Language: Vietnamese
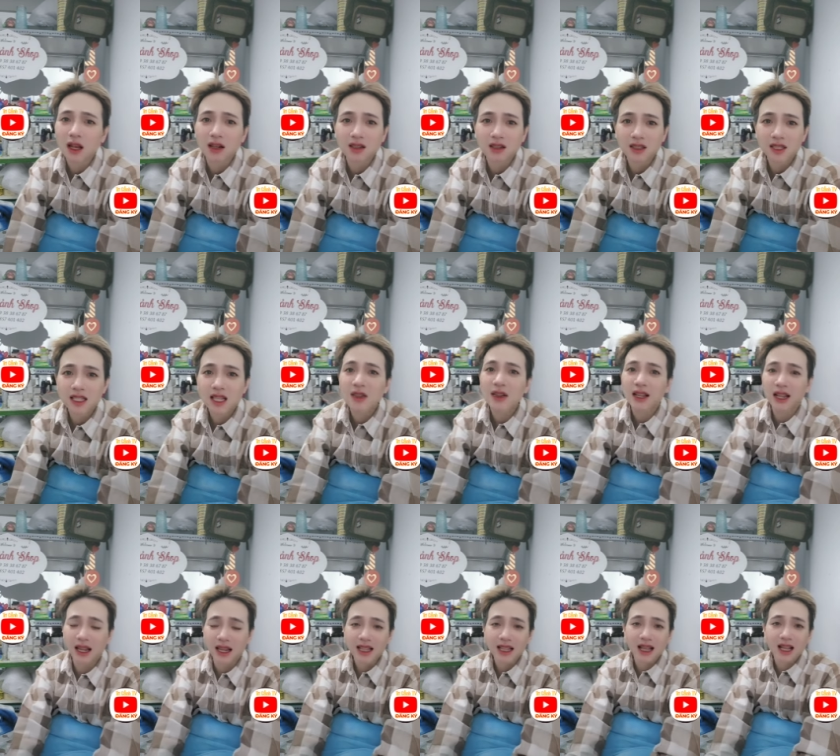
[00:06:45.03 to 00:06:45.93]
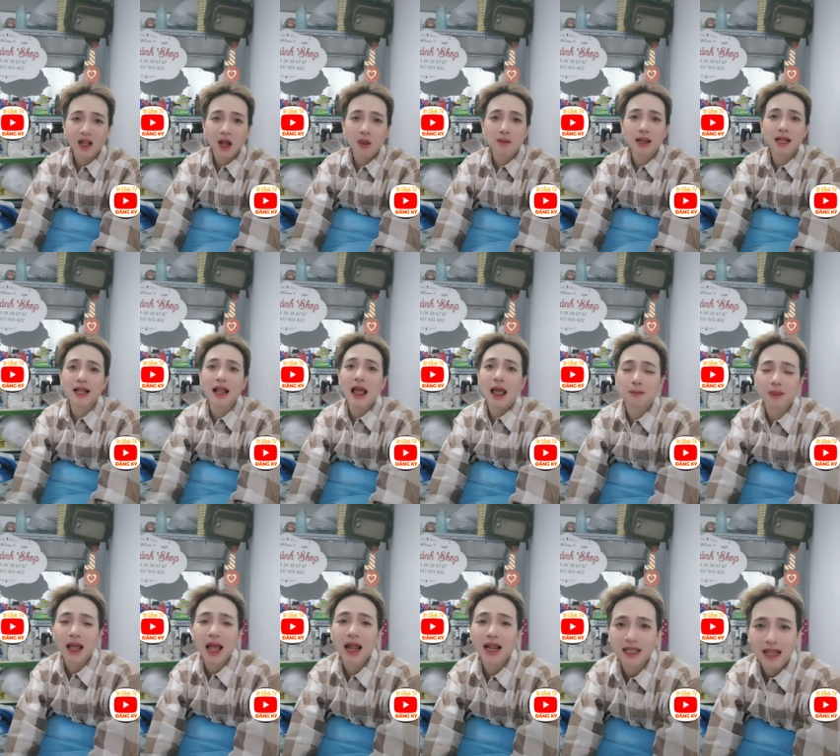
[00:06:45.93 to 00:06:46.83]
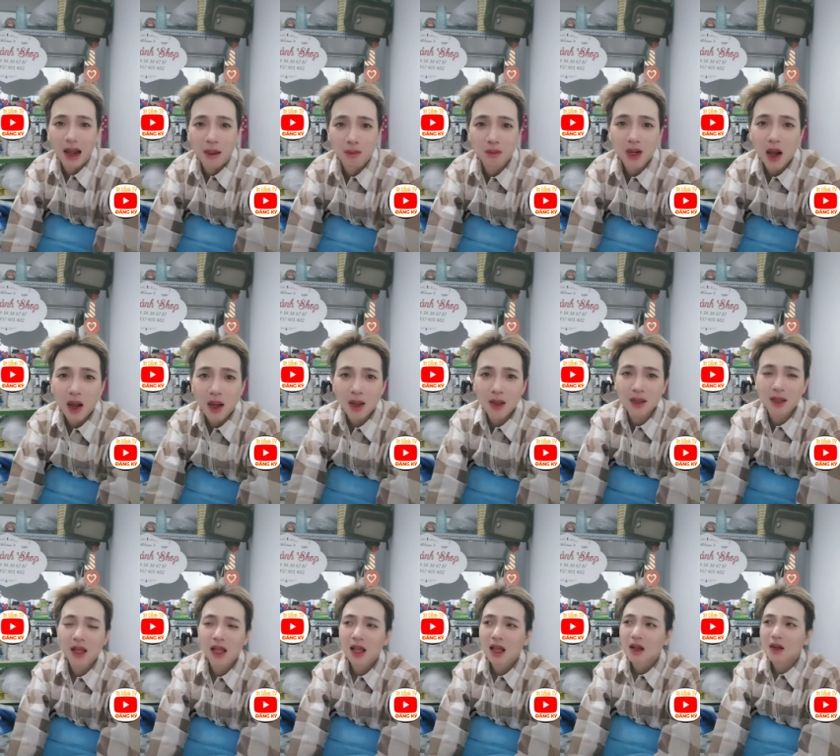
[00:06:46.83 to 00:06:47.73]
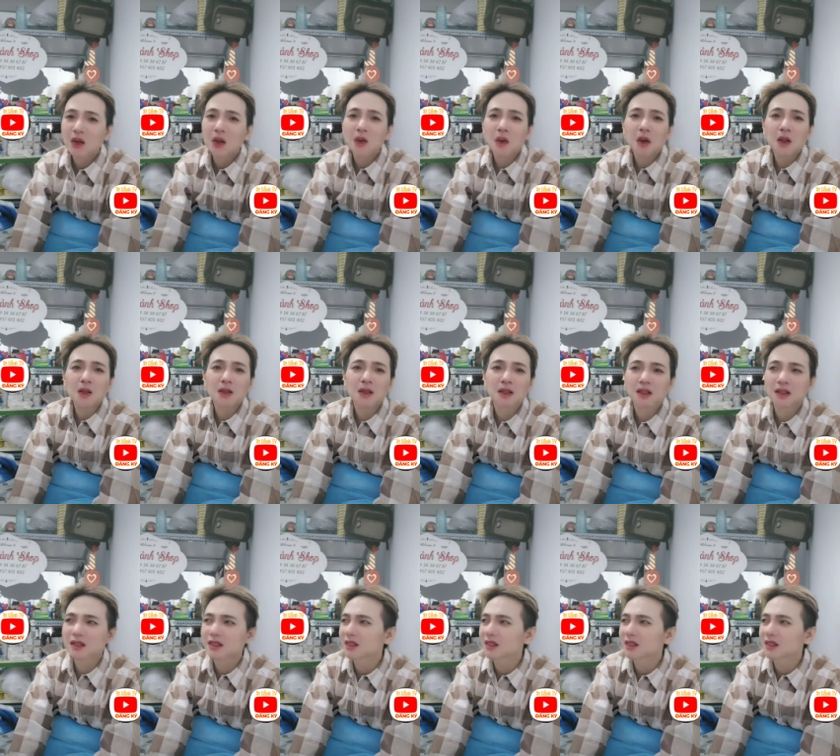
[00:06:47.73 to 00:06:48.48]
tự suy nghĩ lại coi mình làm cái hành động đó nó có